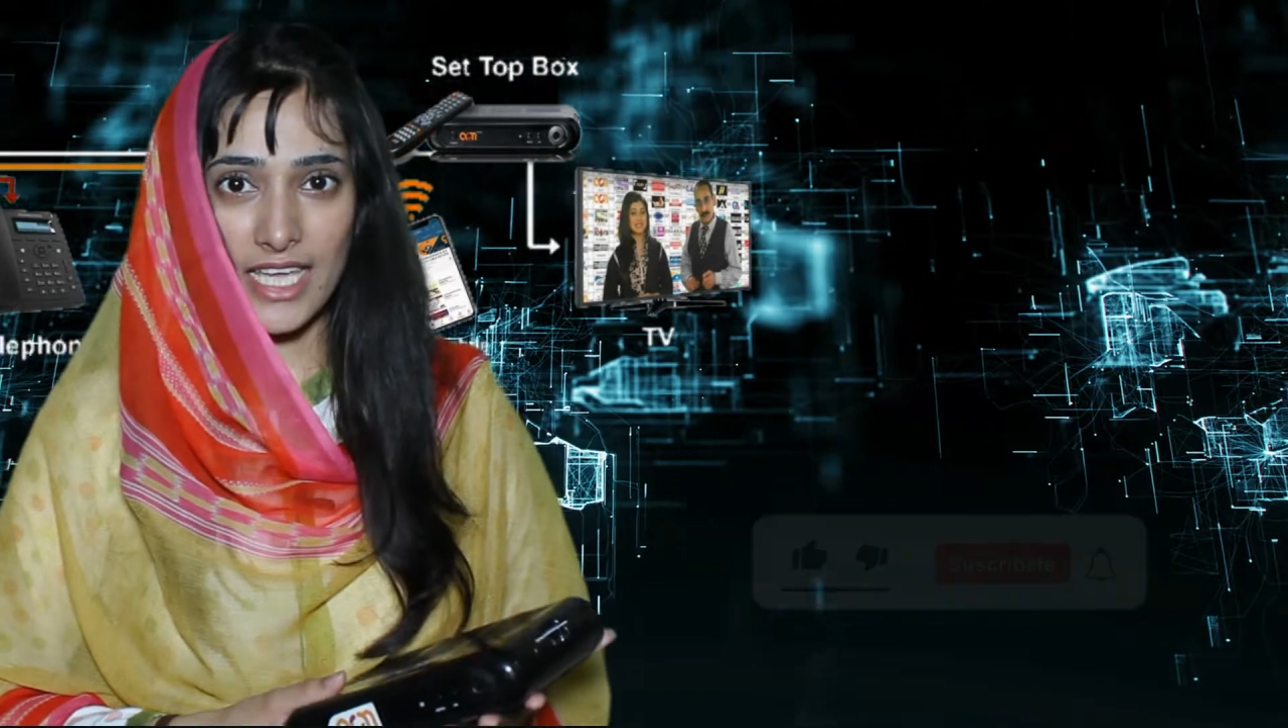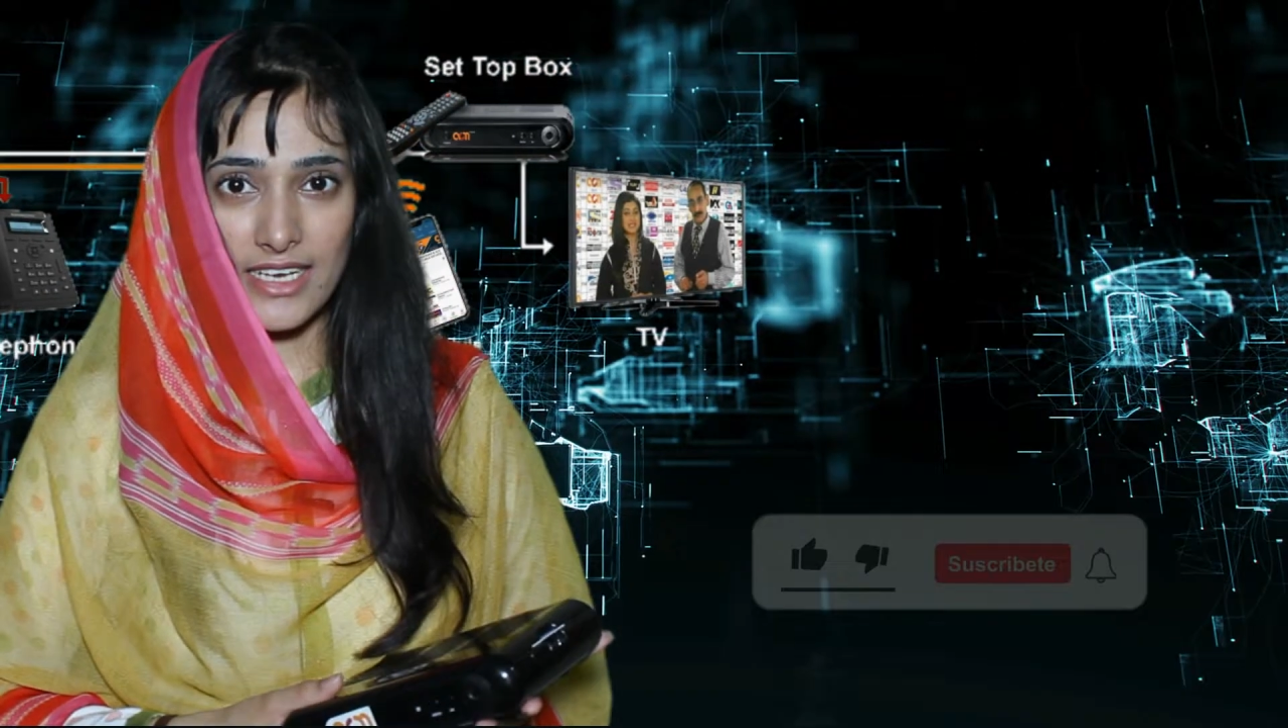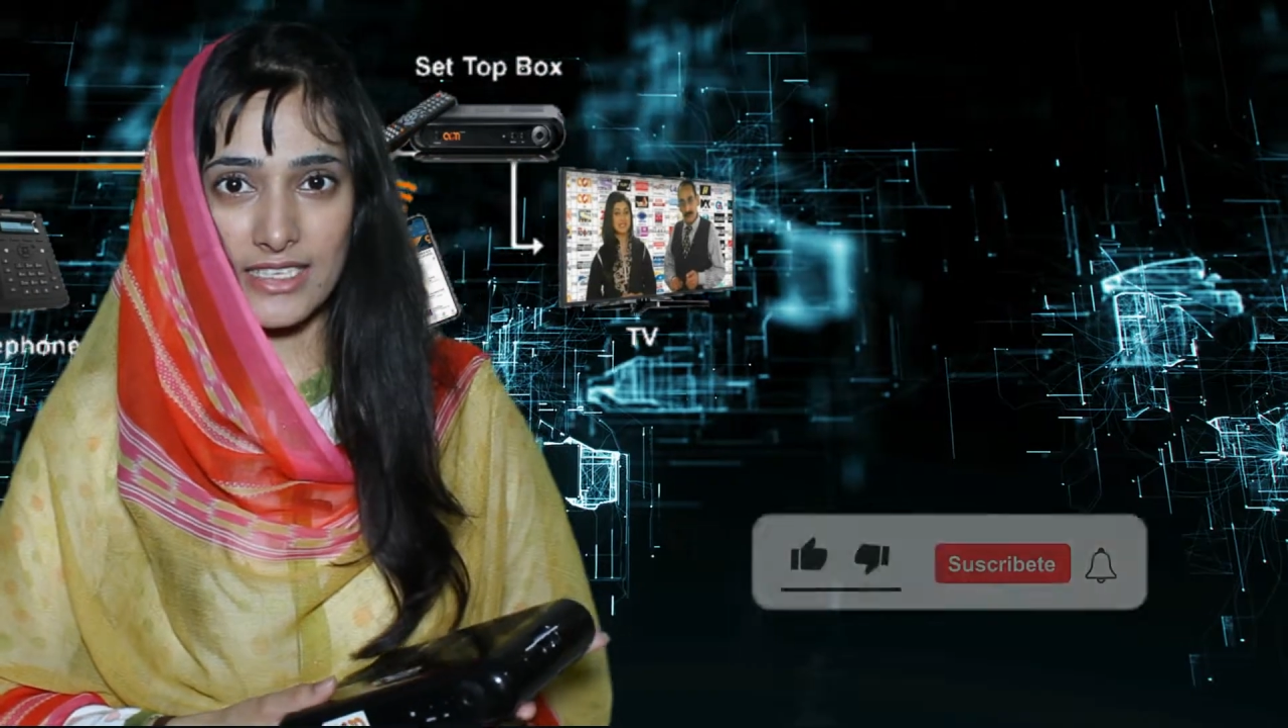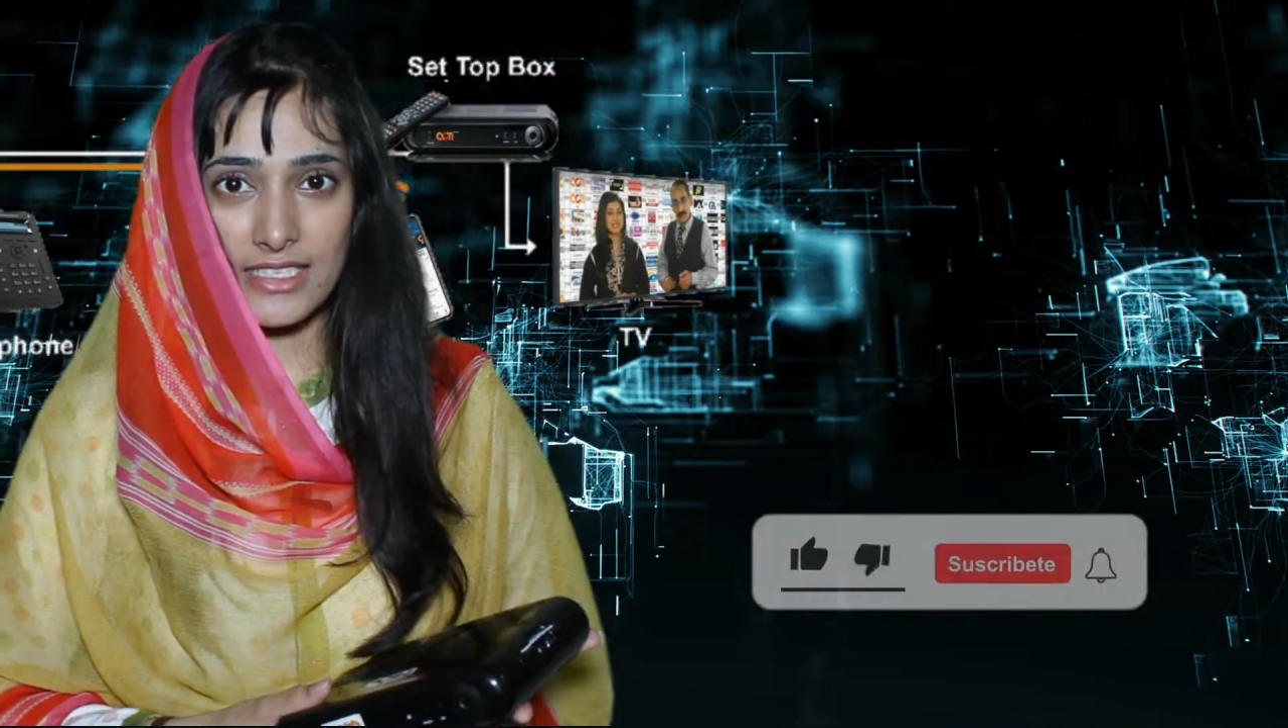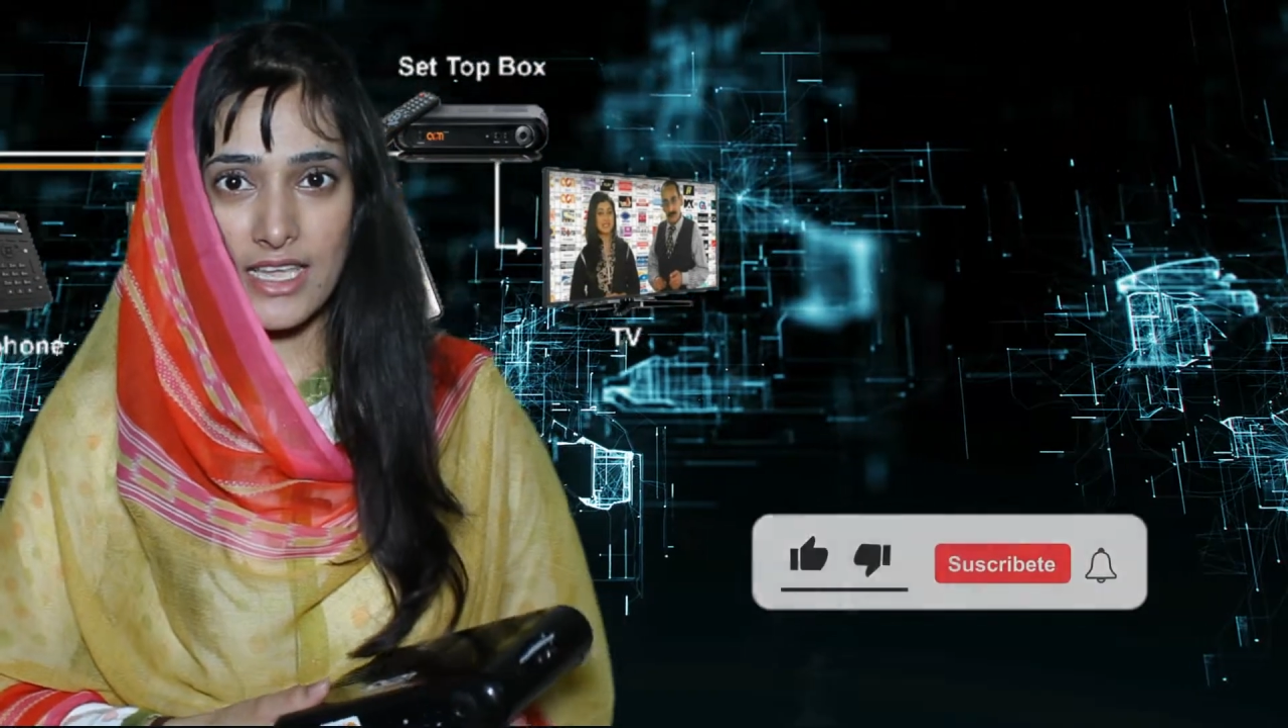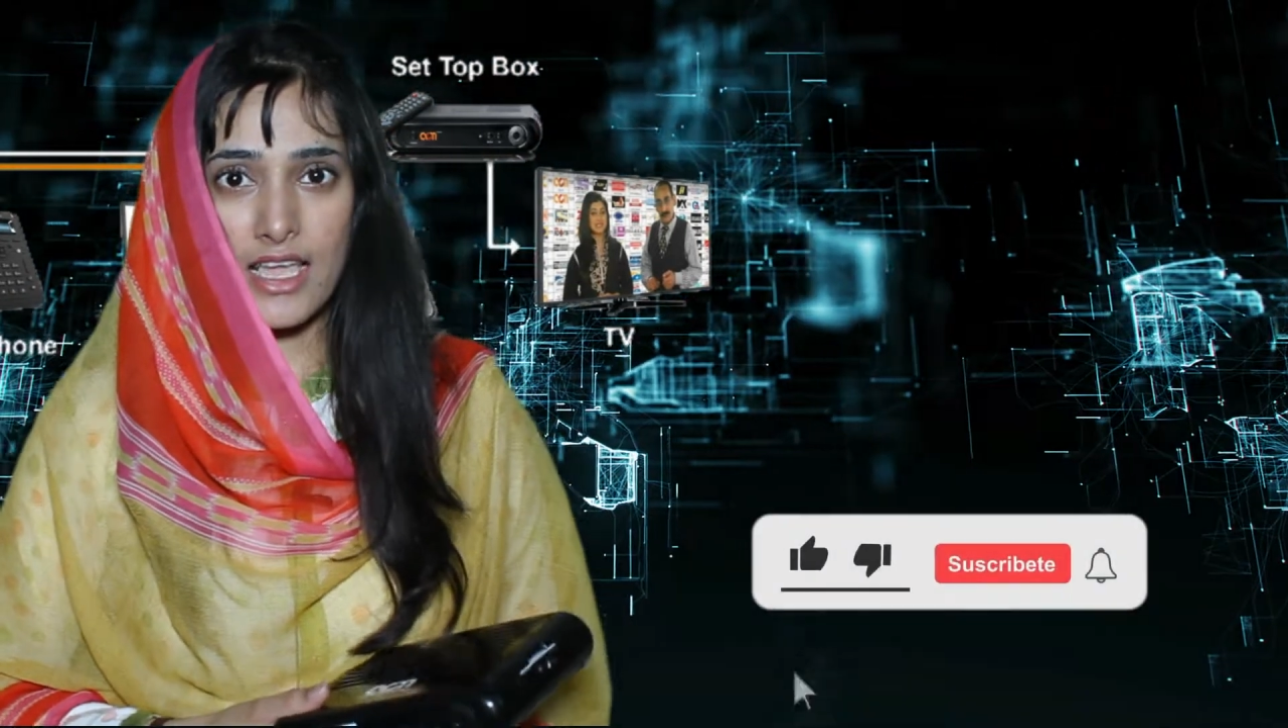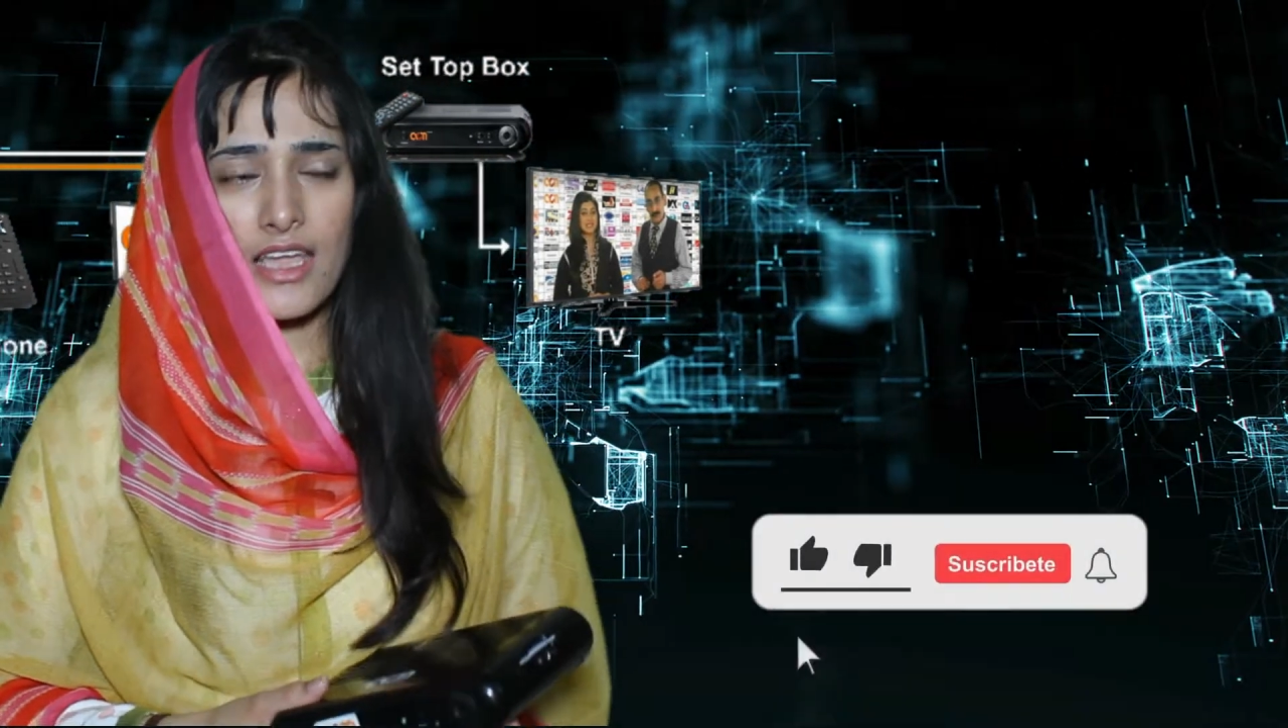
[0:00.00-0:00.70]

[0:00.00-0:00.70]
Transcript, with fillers: चैनल्स